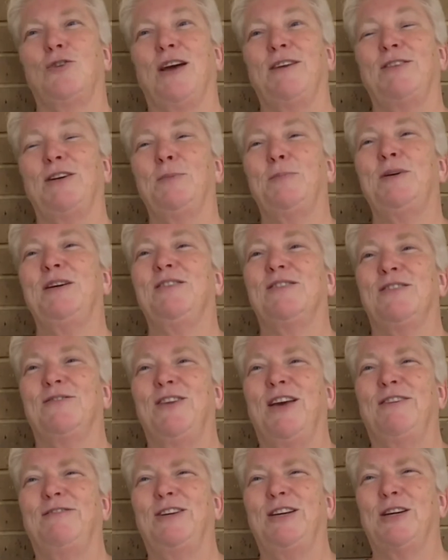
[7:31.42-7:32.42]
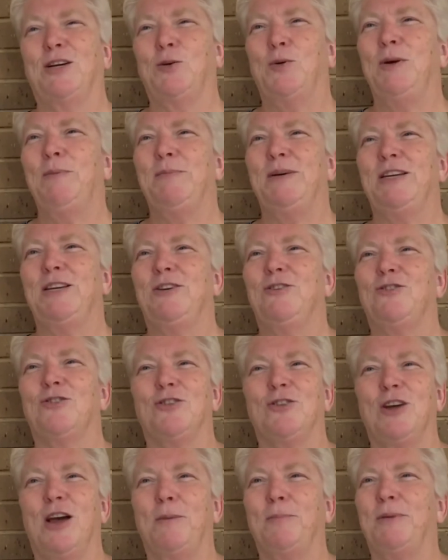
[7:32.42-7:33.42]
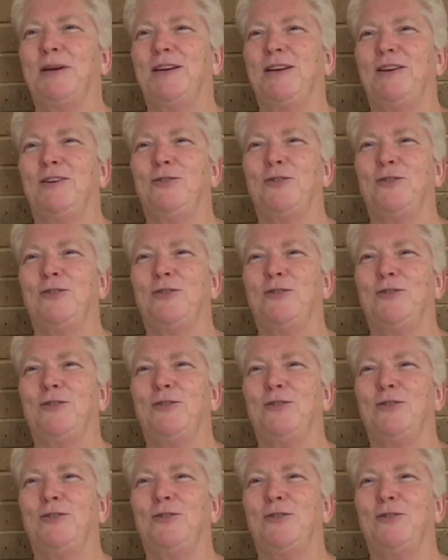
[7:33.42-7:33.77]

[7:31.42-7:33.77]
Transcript: có hiệu lực từ hôm Chủ nhật vừa qua.